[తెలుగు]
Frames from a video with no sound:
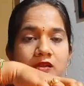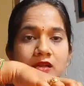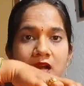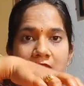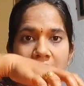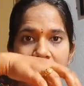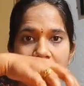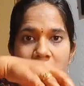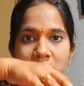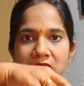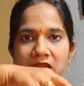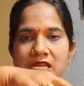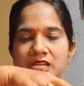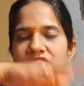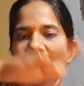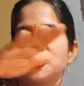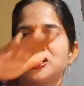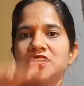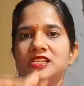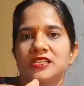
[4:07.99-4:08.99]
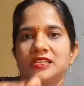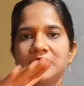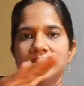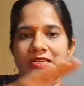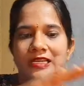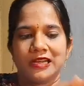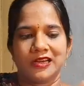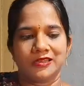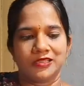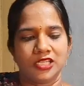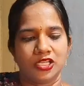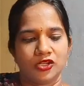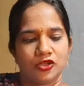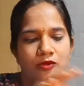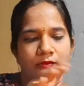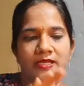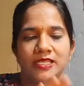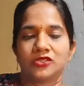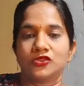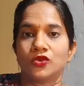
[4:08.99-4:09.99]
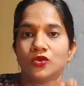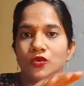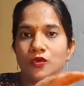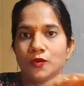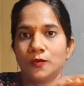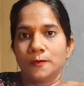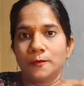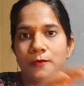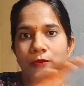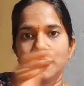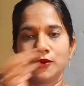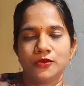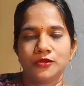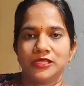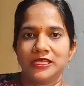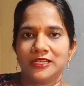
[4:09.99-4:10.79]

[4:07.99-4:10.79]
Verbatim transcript: కారం కానీ చట్నీలు కానీ దీంట్లో పెట్టుకొని ఉప్పు